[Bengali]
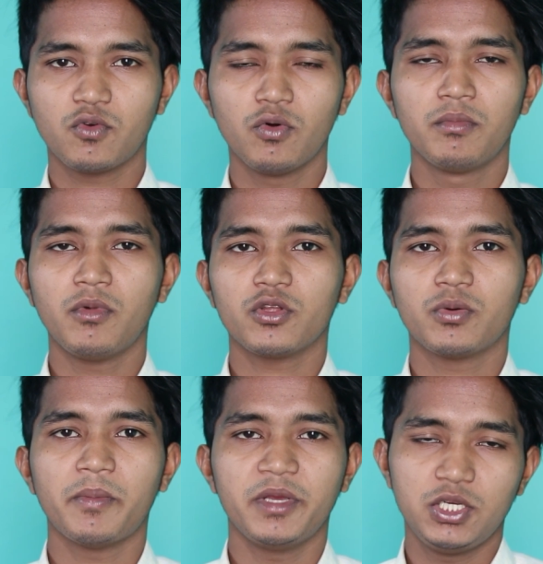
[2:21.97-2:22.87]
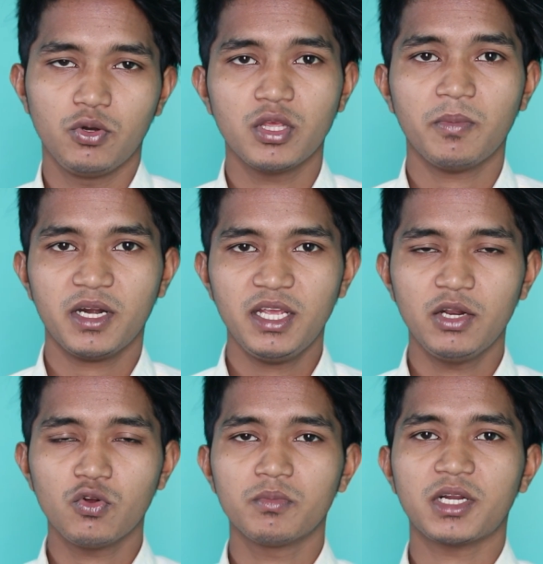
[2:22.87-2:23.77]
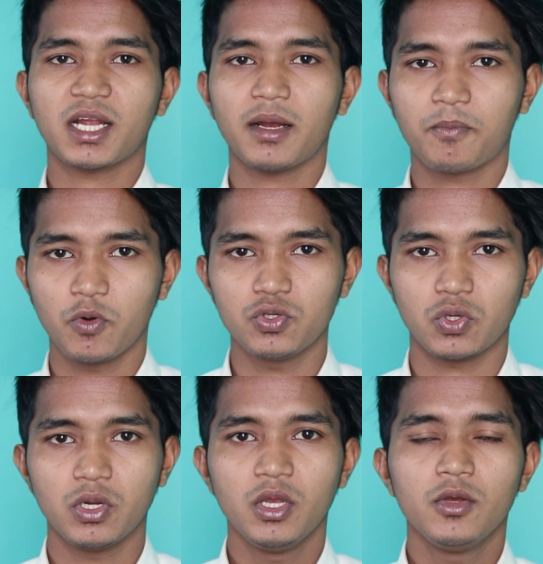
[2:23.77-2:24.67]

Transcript: কম অথবা বেশি হতে পারে এরকম টাকা প্রয়োজন